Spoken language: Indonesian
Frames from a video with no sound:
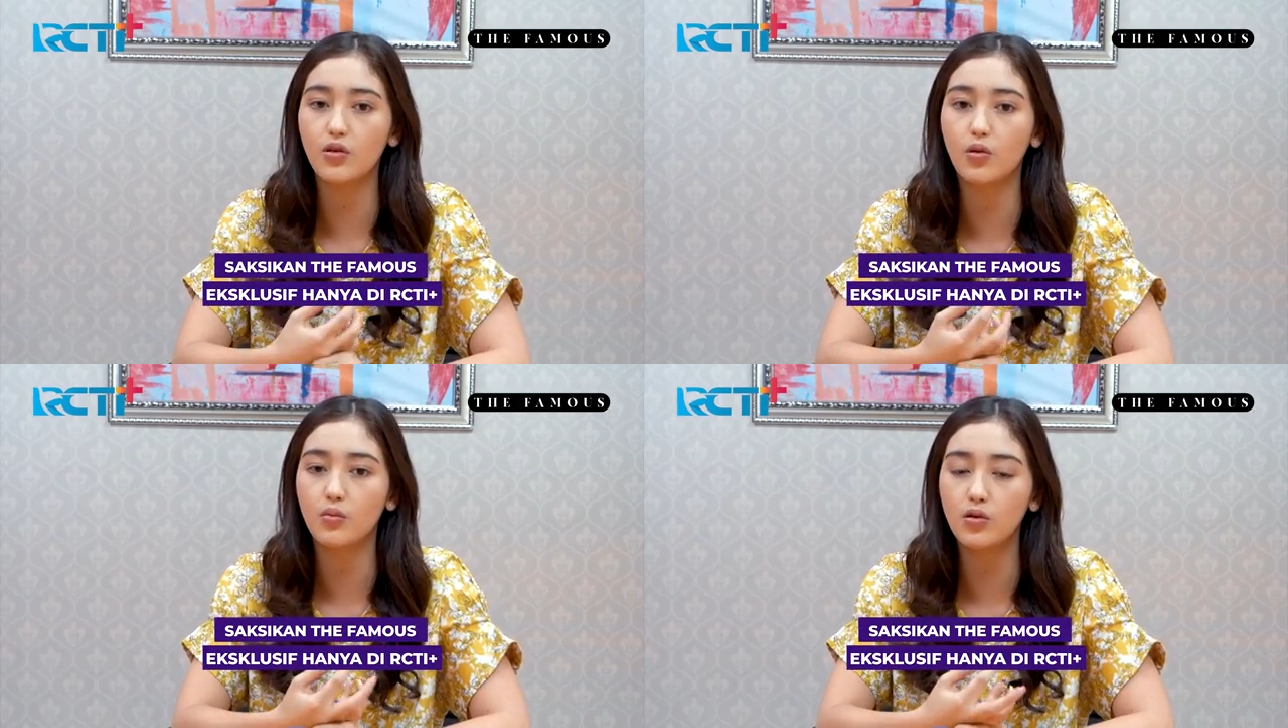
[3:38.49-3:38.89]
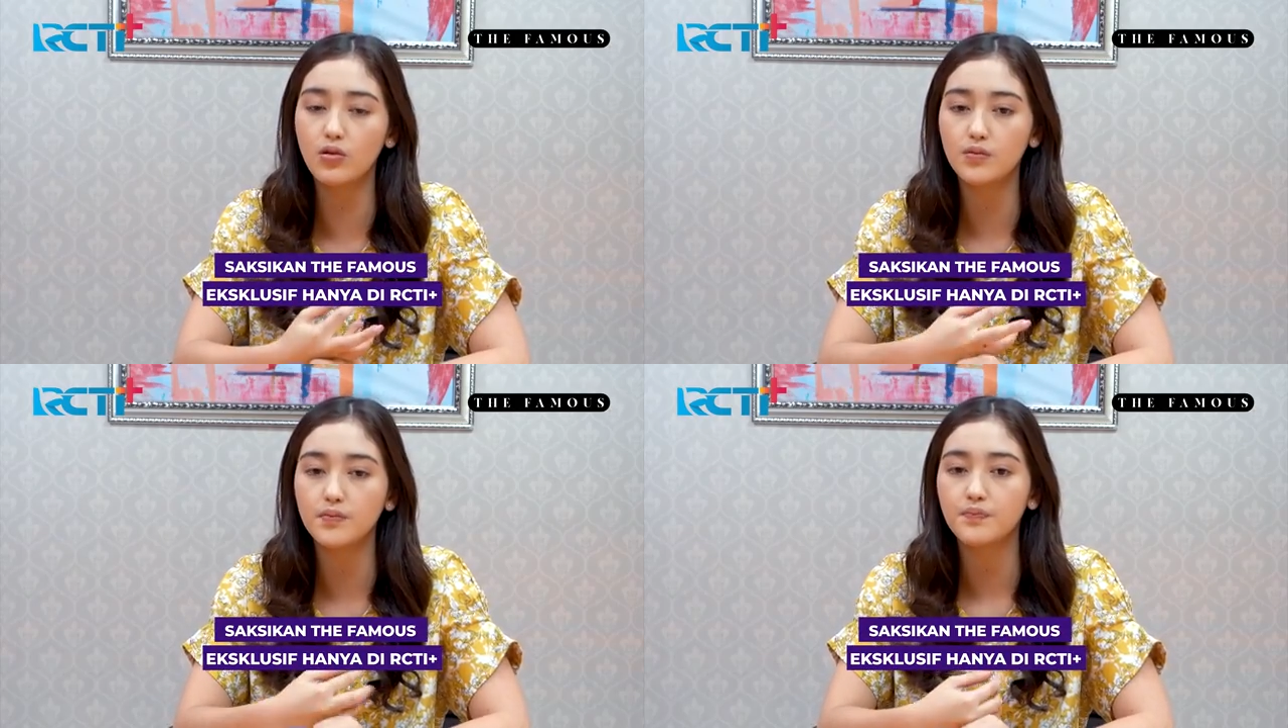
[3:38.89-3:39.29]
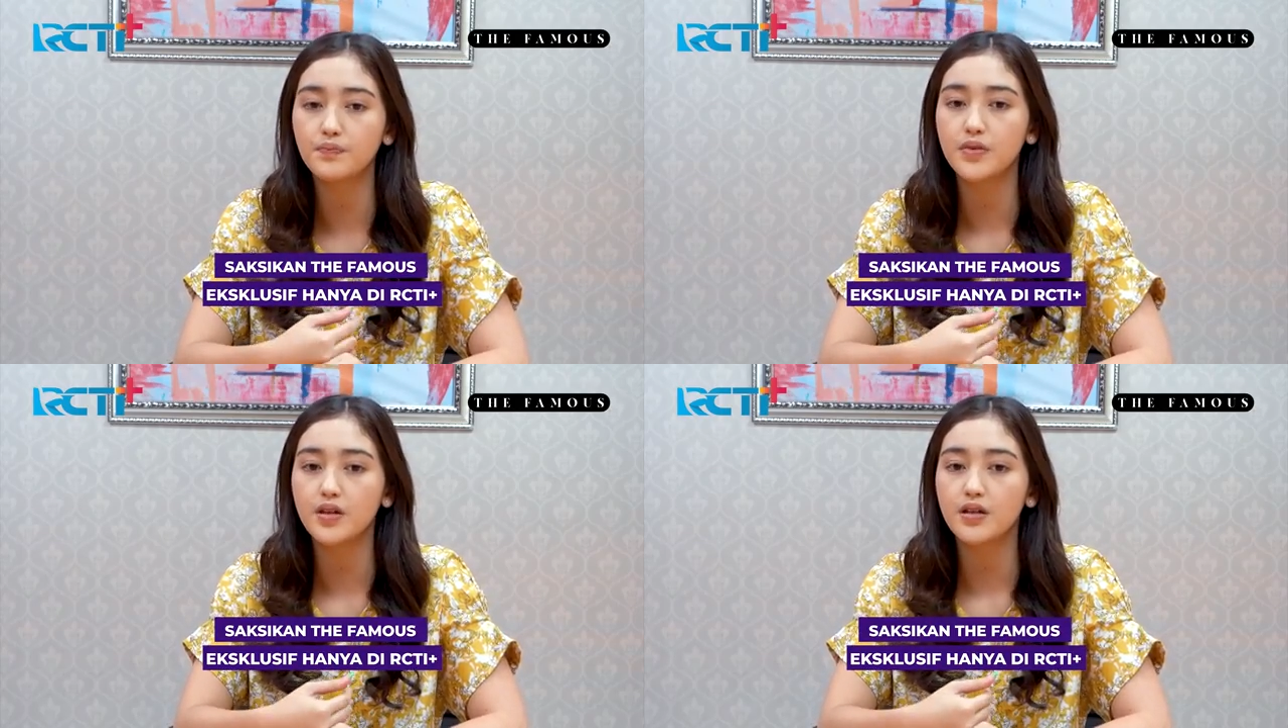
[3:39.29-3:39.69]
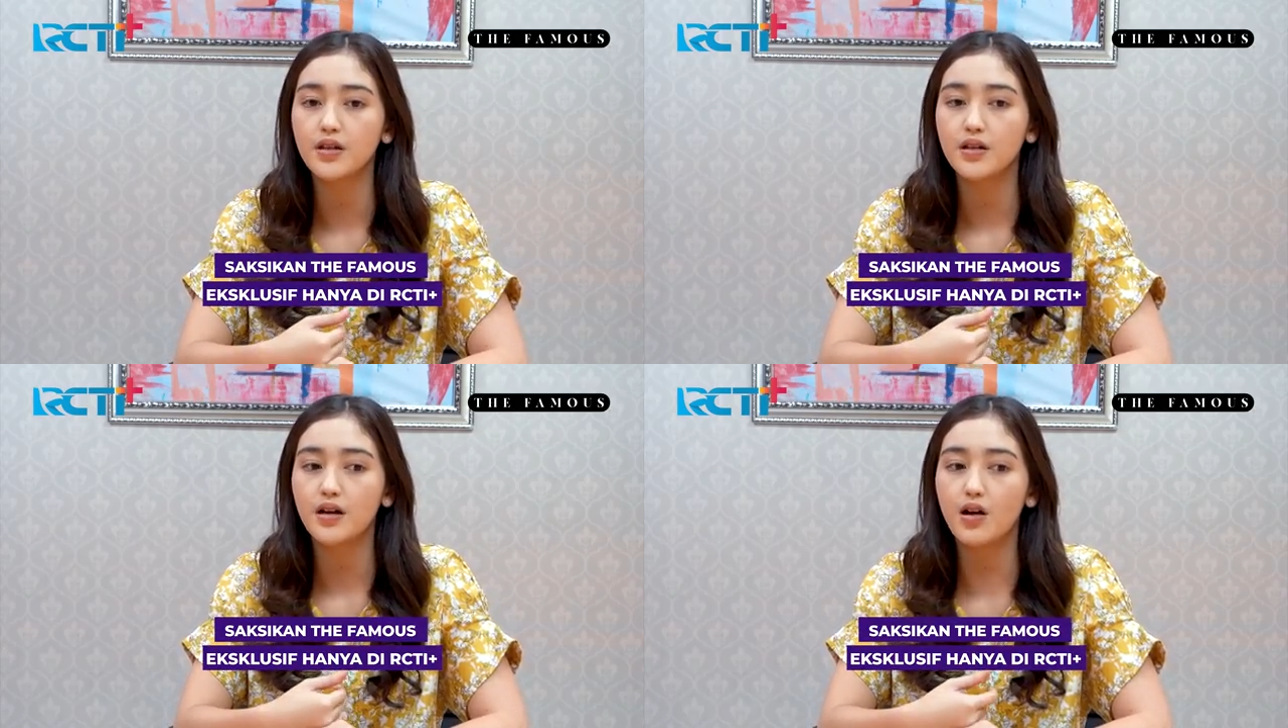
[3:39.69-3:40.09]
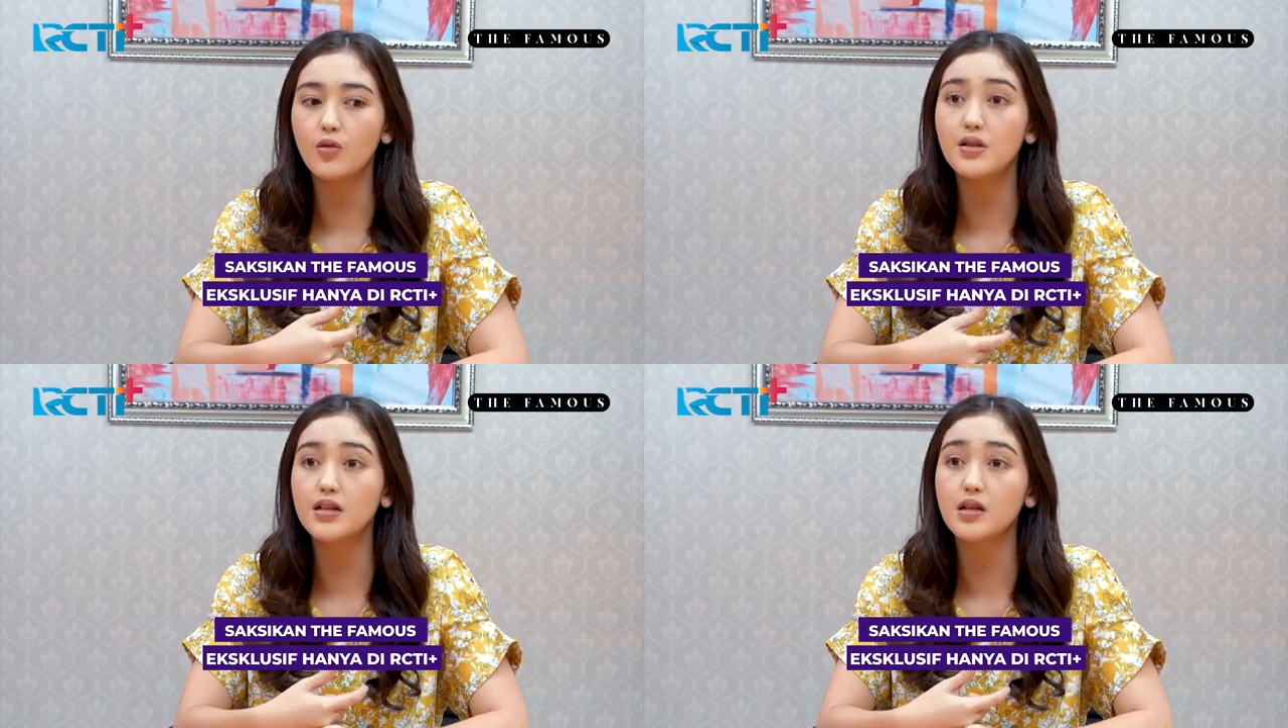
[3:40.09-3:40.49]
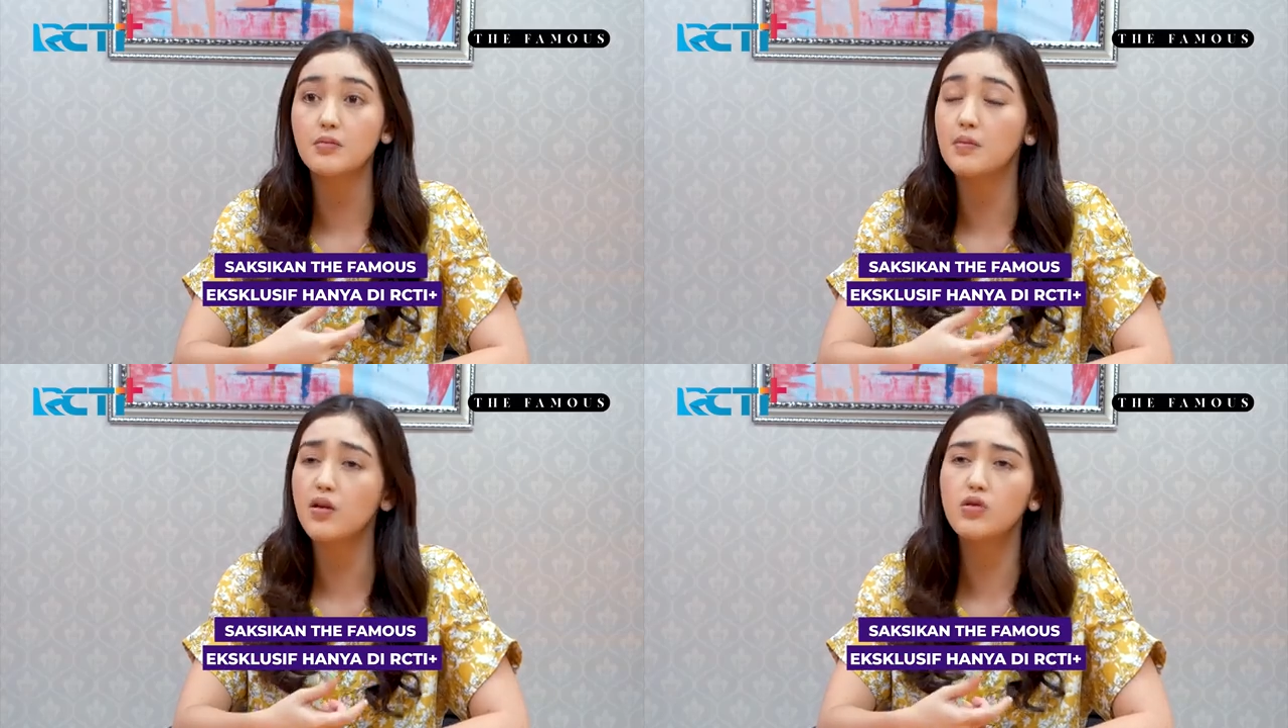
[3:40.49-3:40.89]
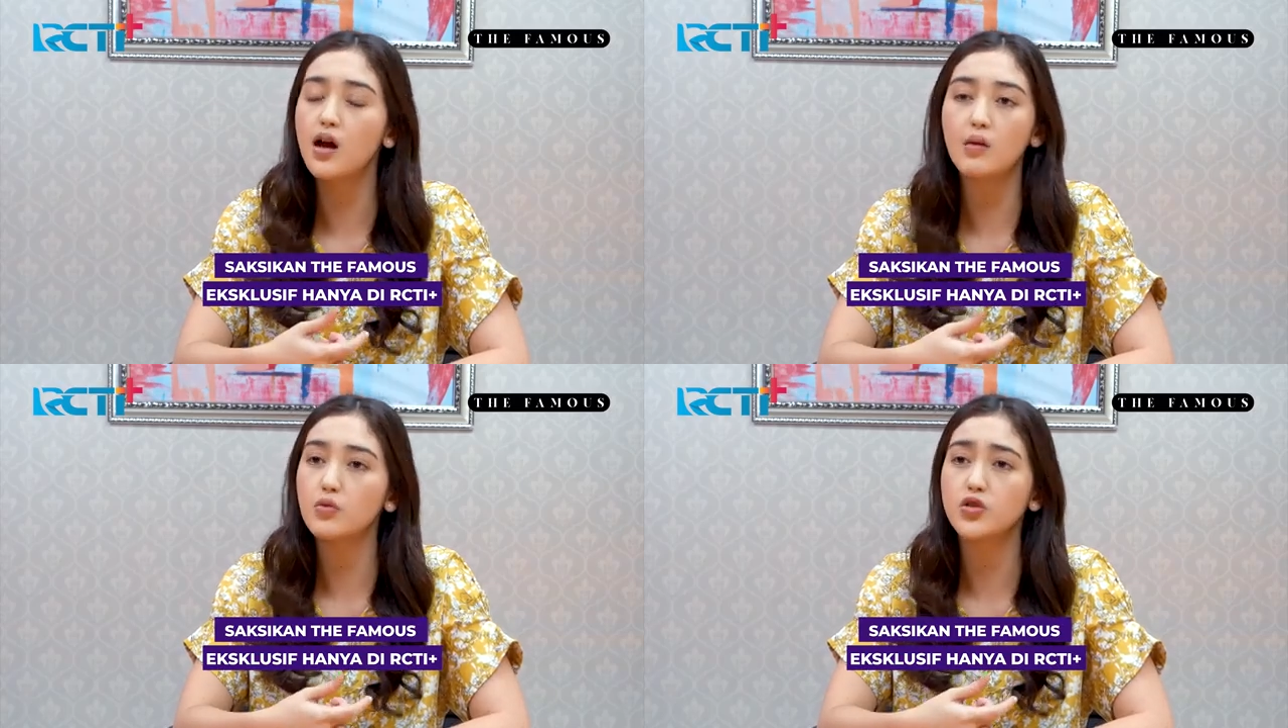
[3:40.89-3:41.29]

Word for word: ngomong aku bilang sama mama aku udah gak mau